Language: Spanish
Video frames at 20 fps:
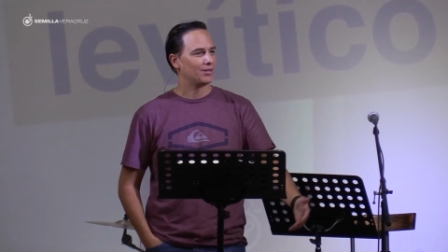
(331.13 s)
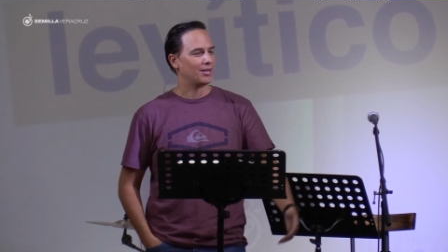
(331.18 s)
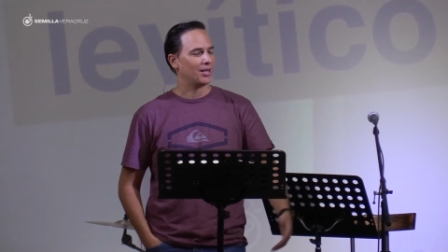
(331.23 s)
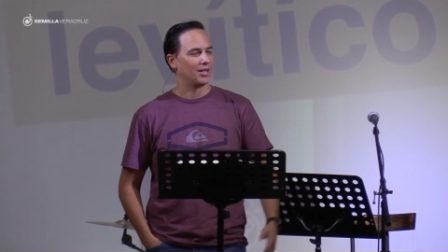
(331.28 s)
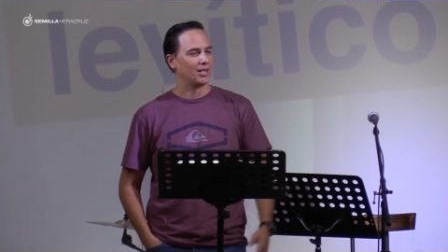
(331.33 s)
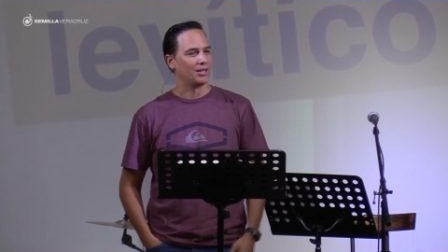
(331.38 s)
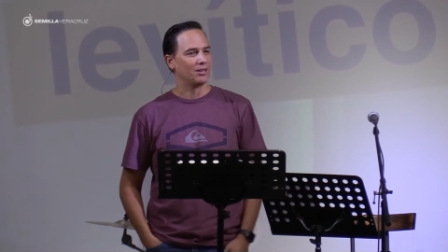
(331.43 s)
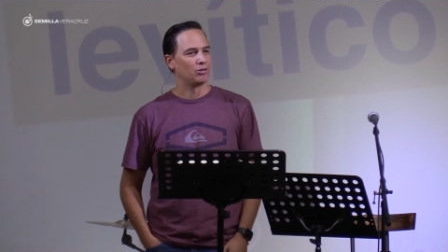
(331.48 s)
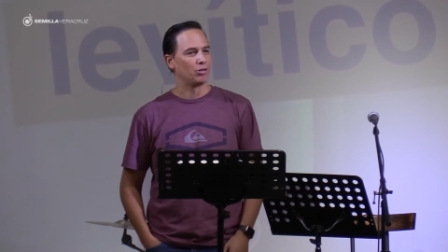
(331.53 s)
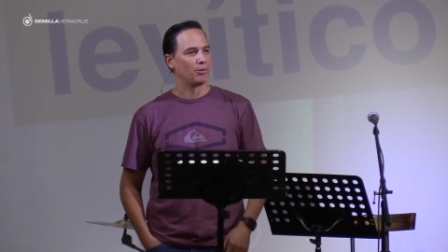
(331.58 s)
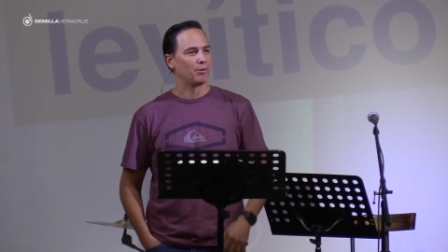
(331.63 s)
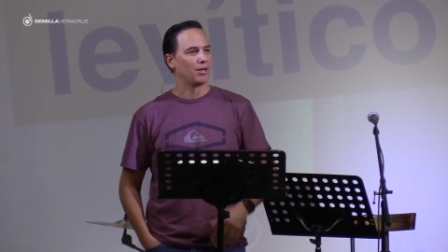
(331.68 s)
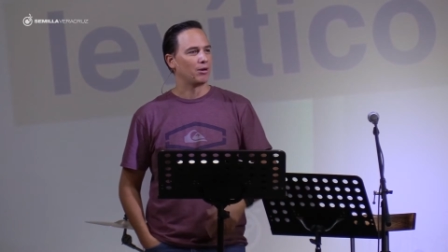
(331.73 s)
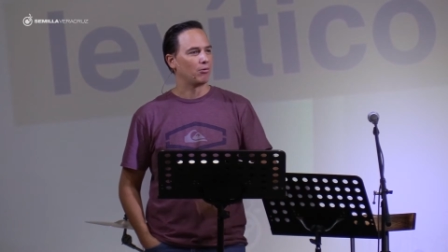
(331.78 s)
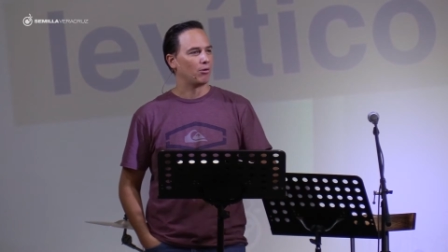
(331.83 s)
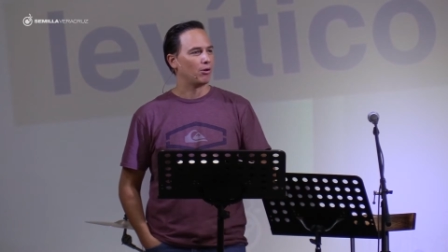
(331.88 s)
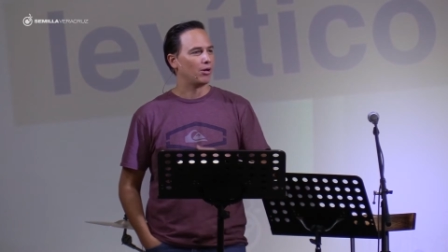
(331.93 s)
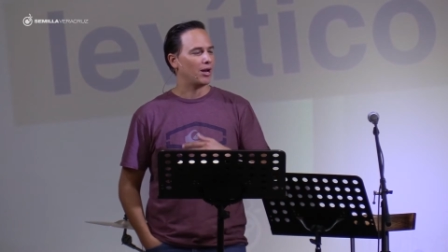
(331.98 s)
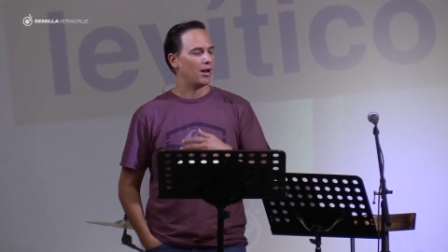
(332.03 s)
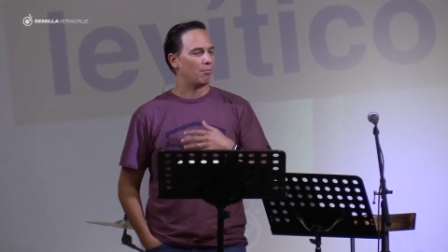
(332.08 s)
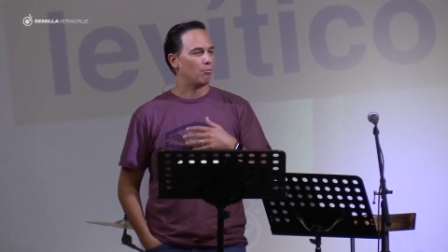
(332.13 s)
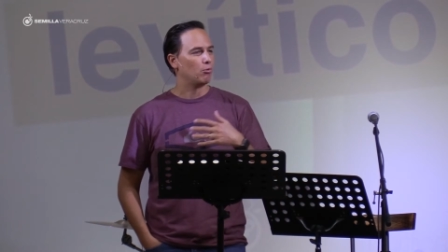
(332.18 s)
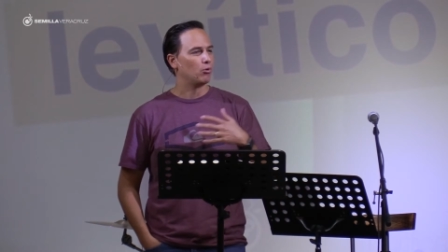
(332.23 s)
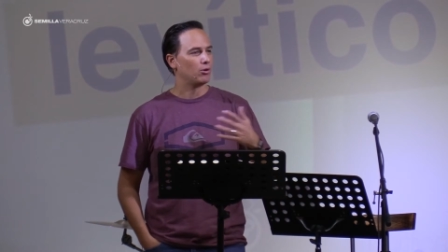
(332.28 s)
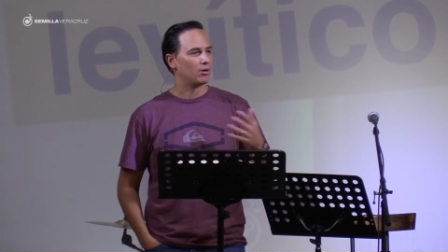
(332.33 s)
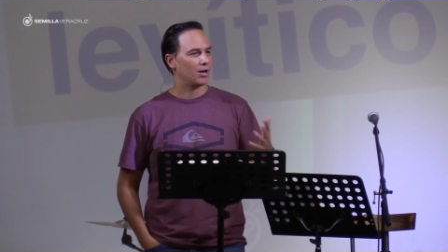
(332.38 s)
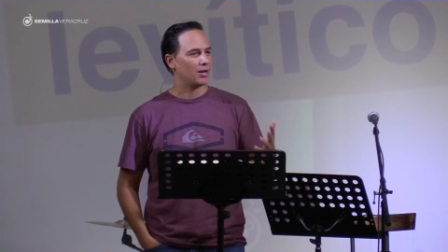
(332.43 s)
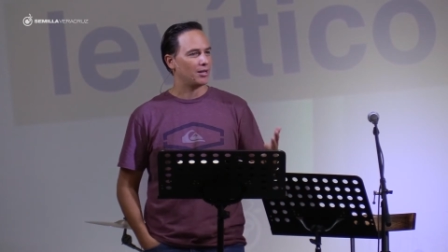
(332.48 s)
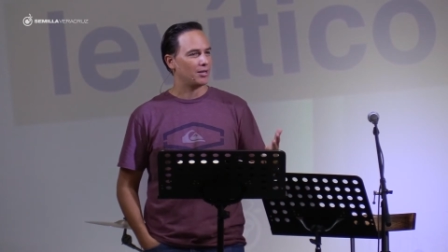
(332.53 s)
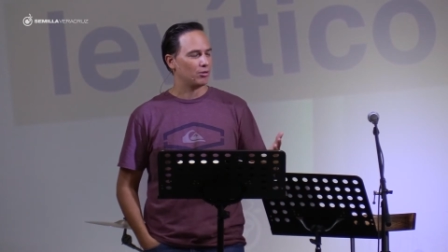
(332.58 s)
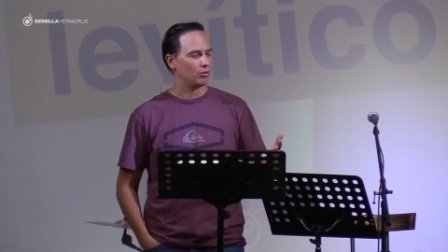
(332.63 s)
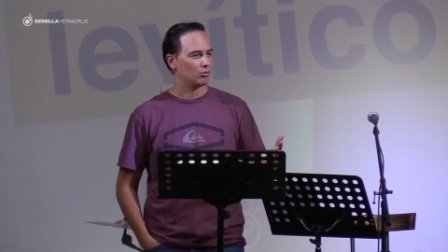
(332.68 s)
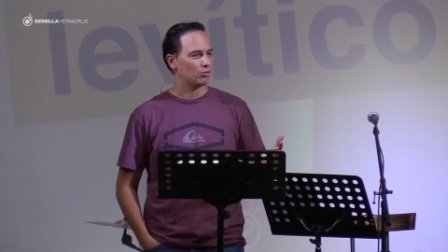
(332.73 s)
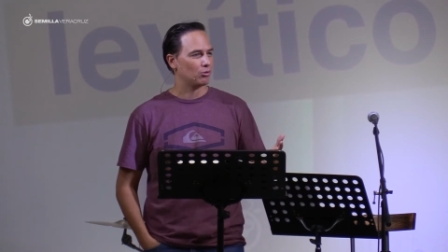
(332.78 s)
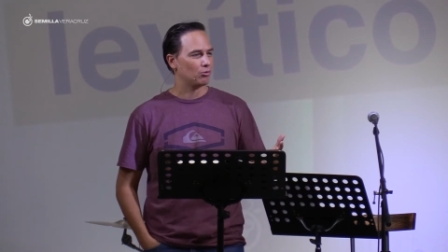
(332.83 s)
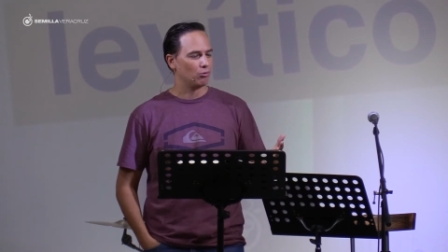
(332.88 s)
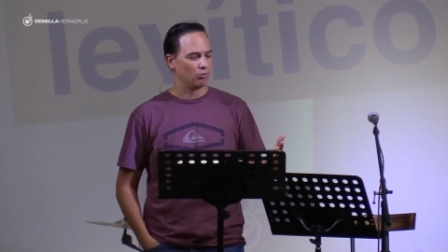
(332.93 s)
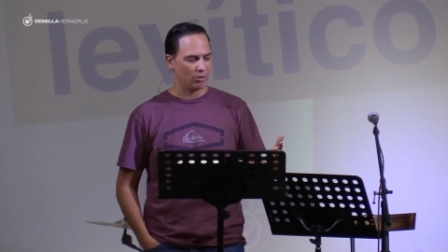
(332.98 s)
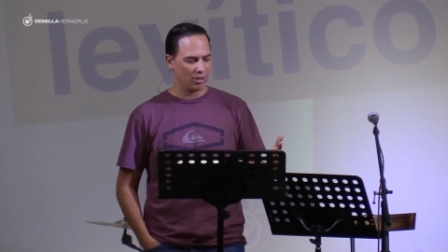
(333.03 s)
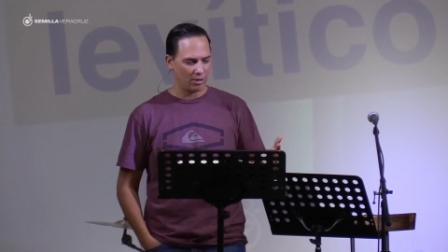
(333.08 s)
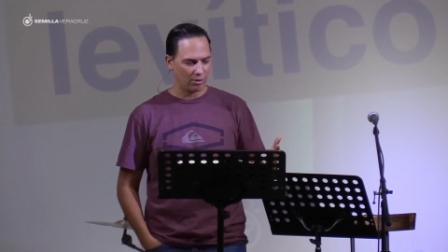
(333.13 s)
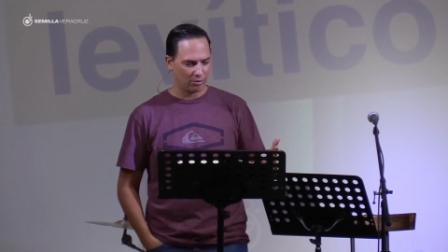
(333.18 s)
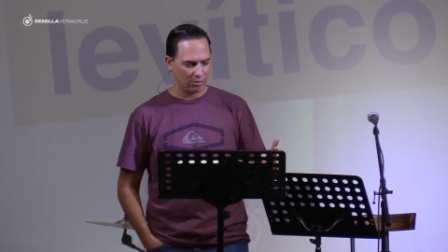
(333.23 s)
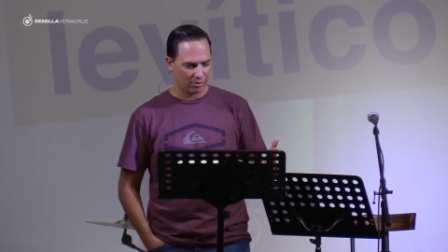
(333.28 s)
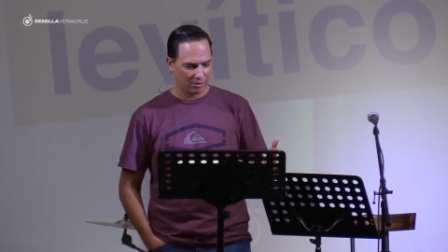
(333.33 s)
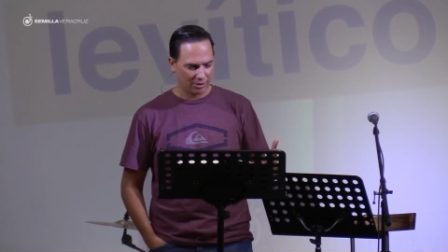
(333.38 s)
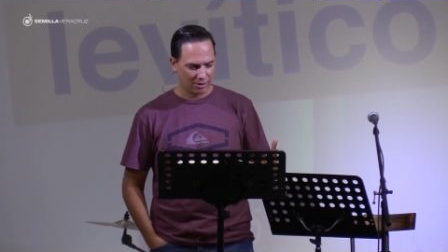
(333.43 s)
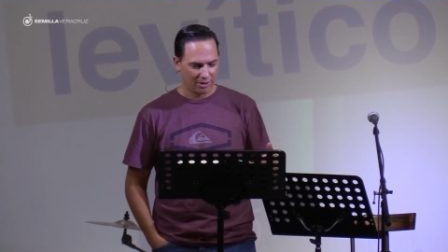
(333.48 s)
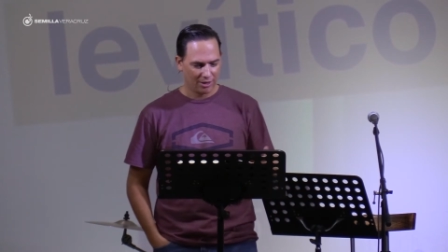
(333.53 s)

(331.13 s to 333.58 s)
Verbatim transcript: que todavía no era muy religioso judío